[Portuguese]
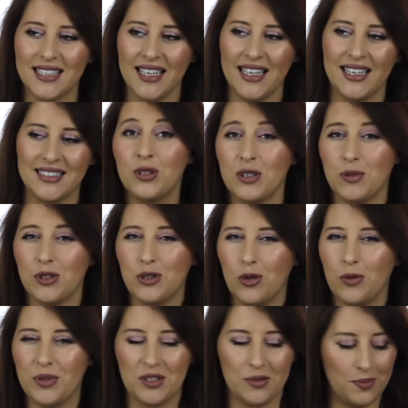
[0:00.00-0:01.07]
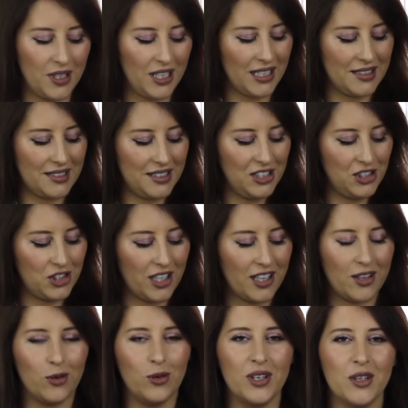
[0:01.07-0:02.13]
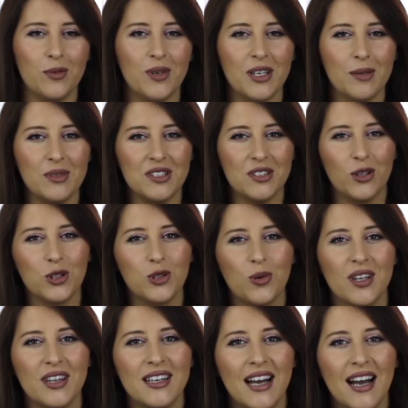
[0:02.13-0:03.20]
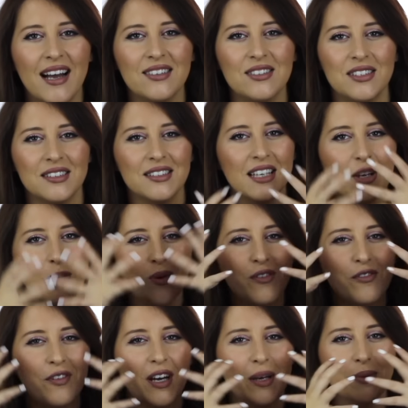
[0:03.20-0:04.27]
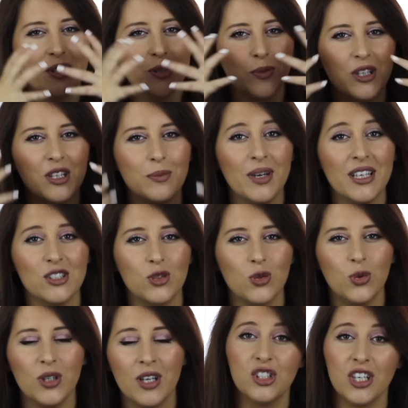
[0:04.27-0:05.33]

calhar. Não sei se vocês estão a perceber, assim, já com aqui uma camisinha aos quadrados, aqui com a vibe aqui um bocadinho mais escura.